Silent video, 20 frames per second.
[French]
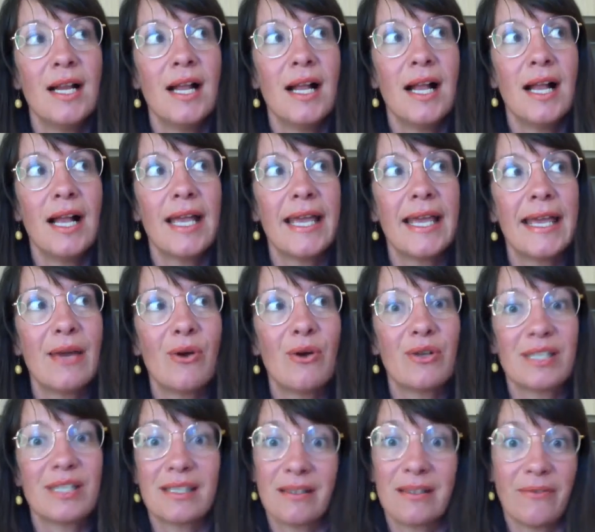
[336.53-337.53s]
Et euh,
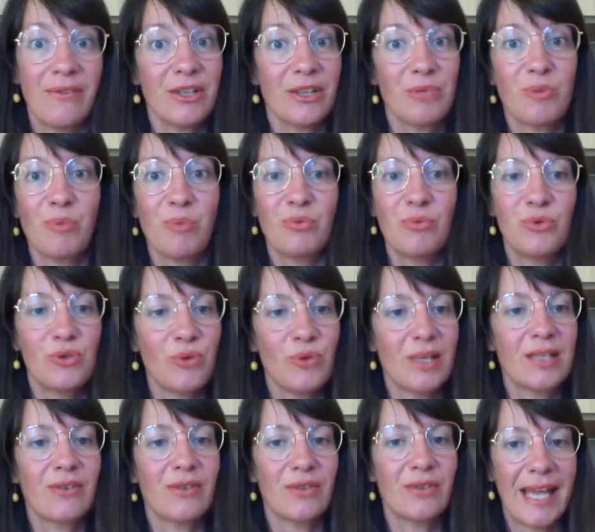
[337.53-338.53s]
c'était vachement plus
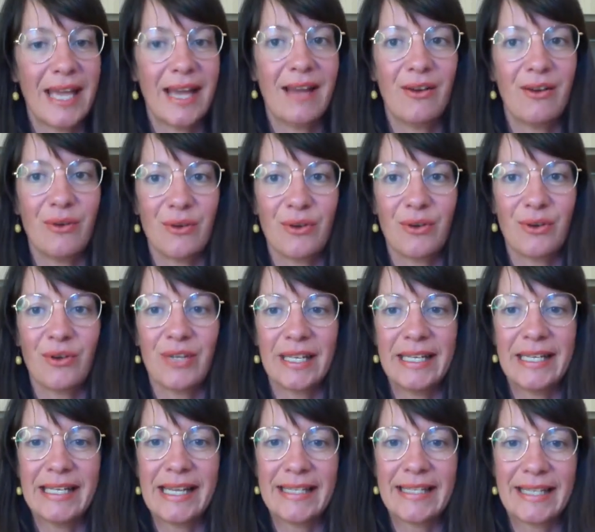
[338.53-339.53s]
chouette quand il y, a, quand il y a
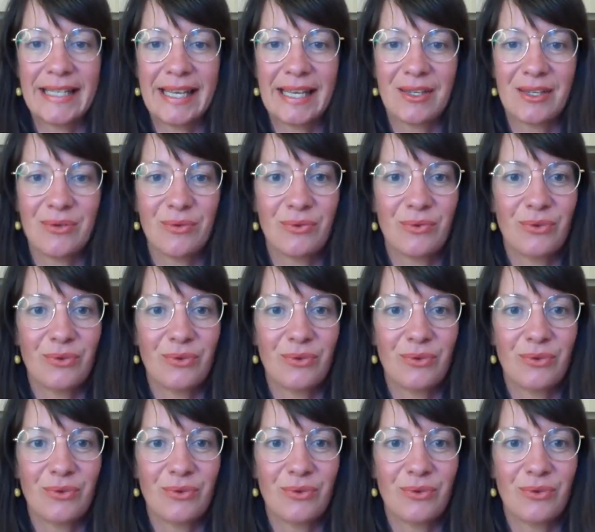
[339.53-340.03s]
des interactions.